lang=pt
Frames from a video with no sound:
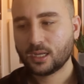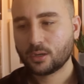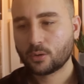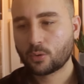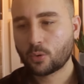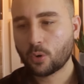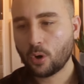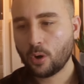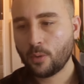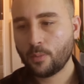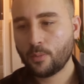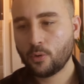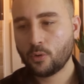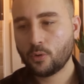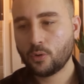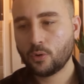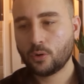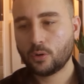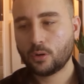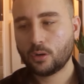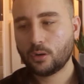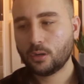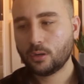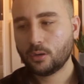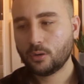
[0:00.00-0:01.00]

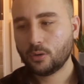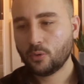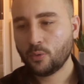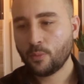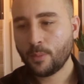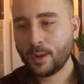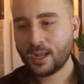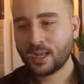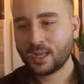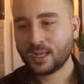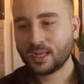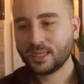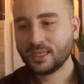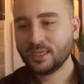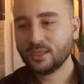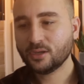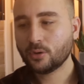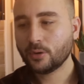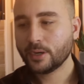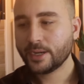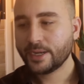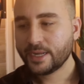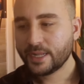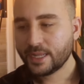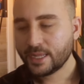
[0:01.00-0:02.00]
como uma
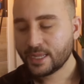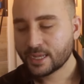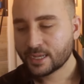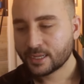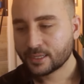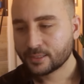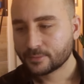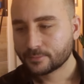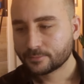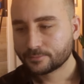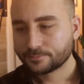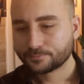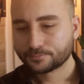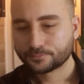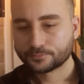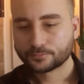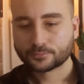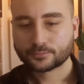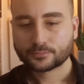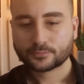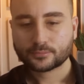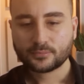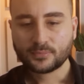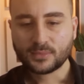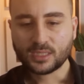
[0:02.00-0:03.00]
ironia
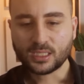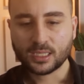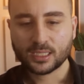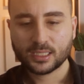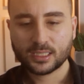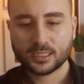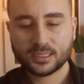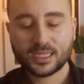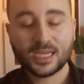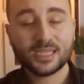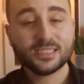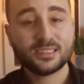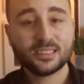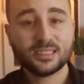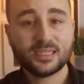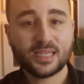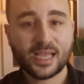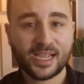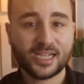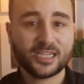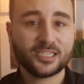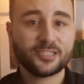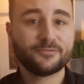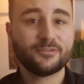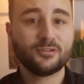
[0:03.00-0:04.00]
das
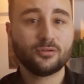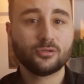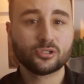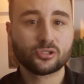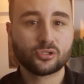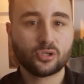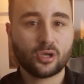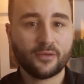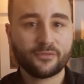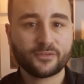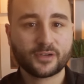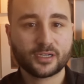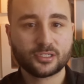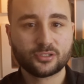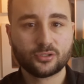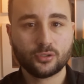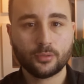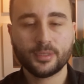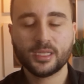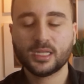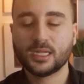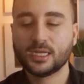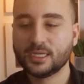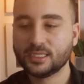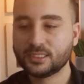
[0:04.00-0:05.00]
ideias filosóficas
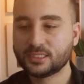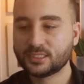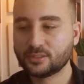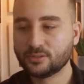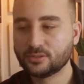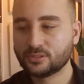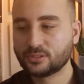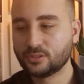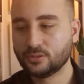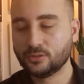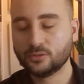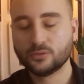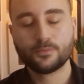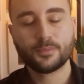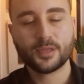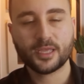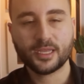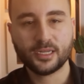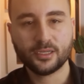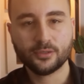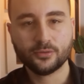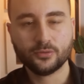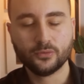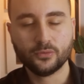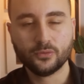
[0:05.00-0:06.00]
dominantes no, no
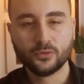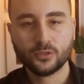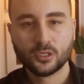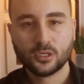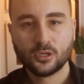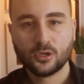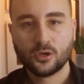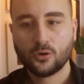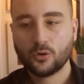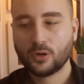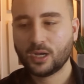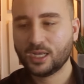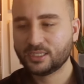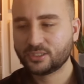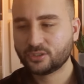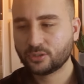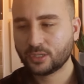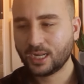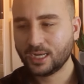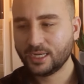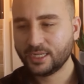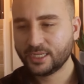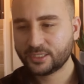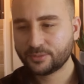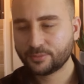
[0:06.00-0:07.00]
período. O
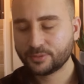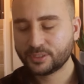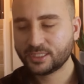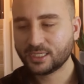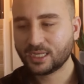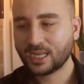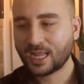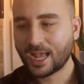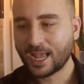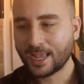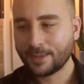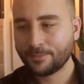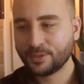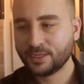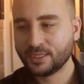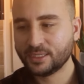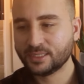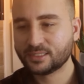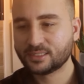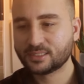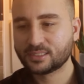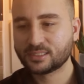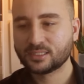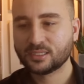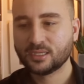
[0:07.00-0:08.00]
racionalismo de
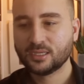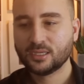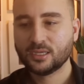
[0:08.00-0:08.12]
Leibniz